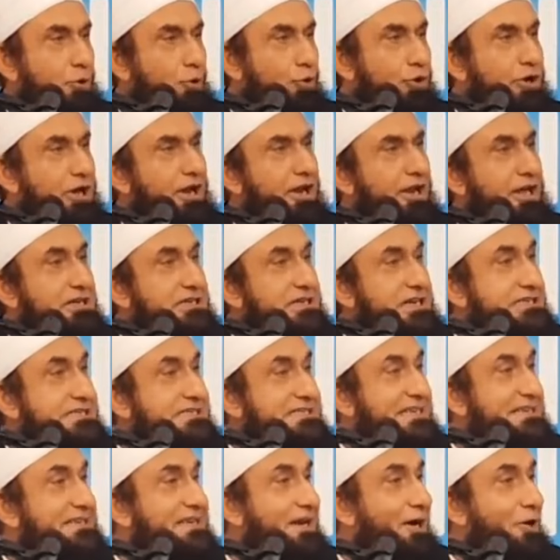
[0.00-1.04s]
वो कहने लगा
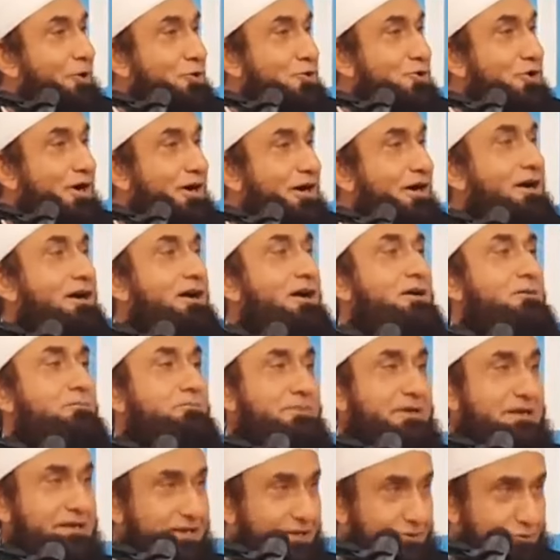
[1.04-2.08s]
इससे क्या होगा
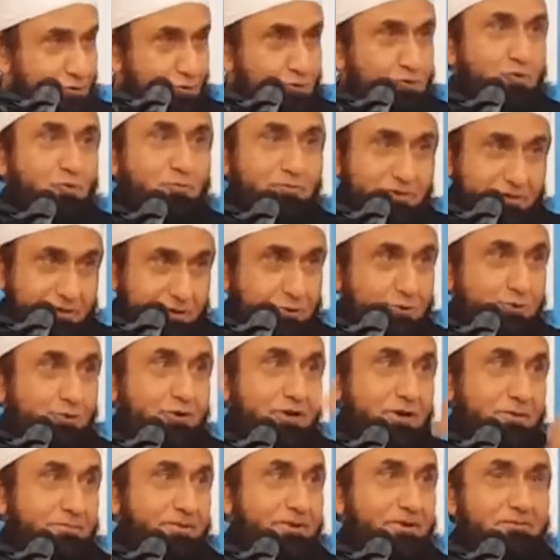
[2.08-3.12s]
मैंने कहा तो तुम
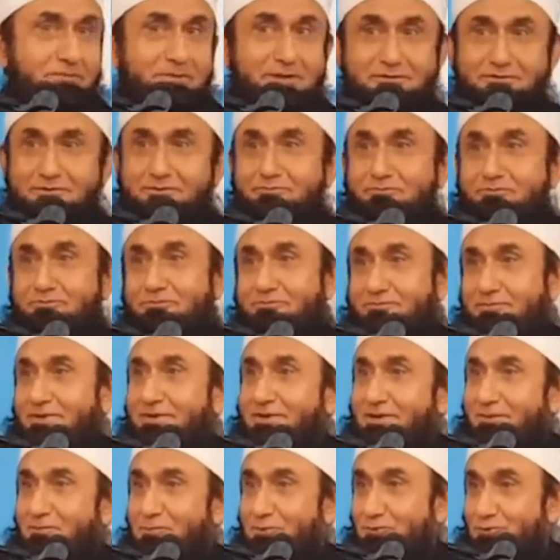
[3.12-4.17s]
देखोगे फिर मैं
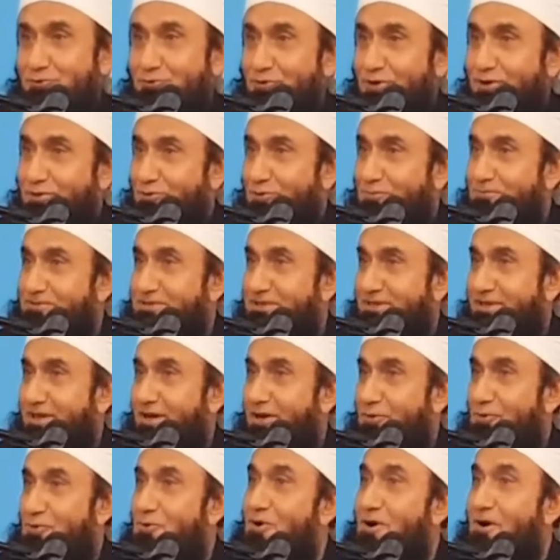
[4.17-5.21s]
पूछूंगा तुमसे क्या
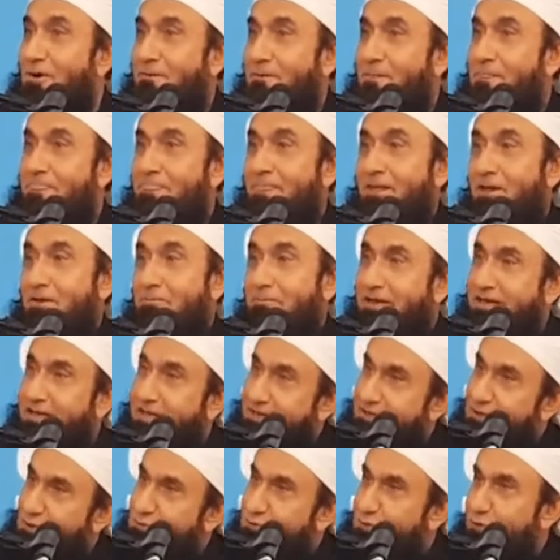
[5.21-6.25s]
होगा मैंने
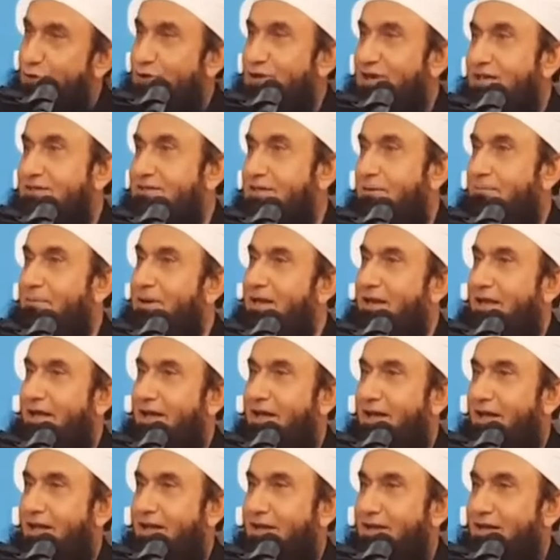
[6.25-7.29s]
कहा ये सुन्नत अमल
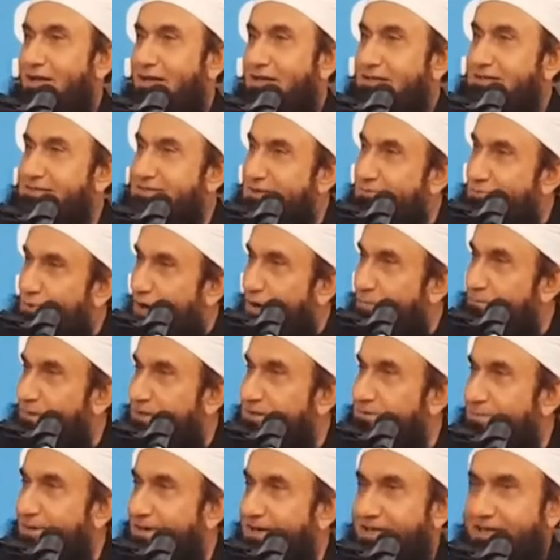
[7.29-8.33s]
है इससे
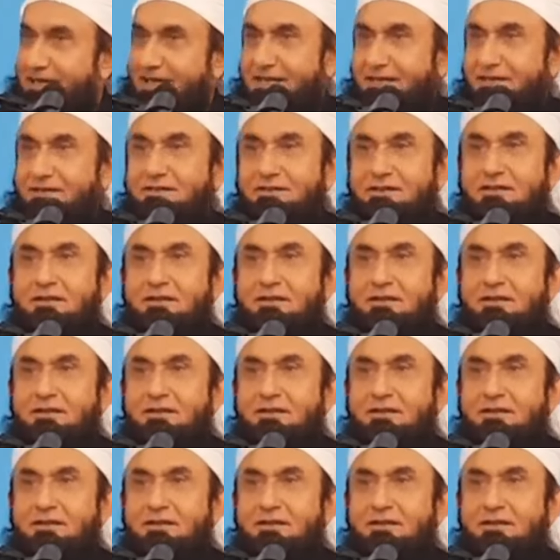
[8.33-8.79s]
मोहब्बत बढ़ेगी